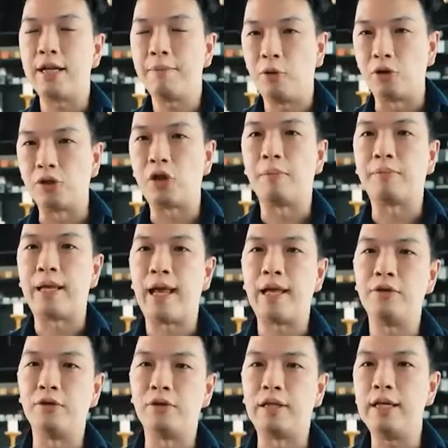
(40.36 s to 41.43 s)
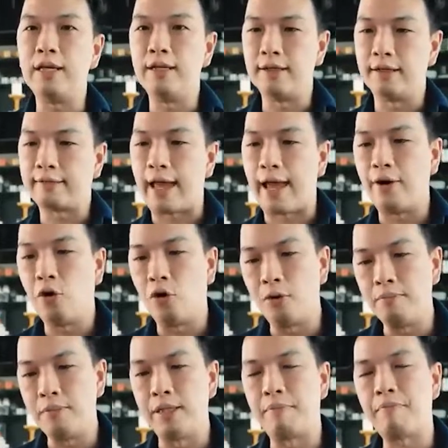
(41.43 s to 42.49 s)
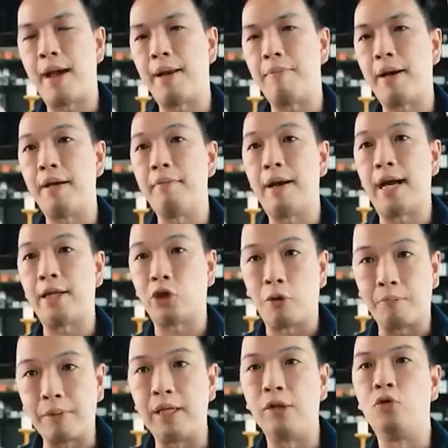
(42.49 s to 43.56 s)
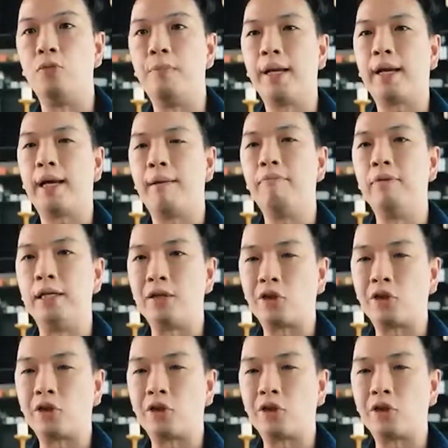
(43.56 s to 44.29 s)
มีคลิปที่ผมเคยทำไว้ก็เดี๋ยวแปะลิงก์ไว้ให้ทุกคนก็กดเข้าไปดูกันได้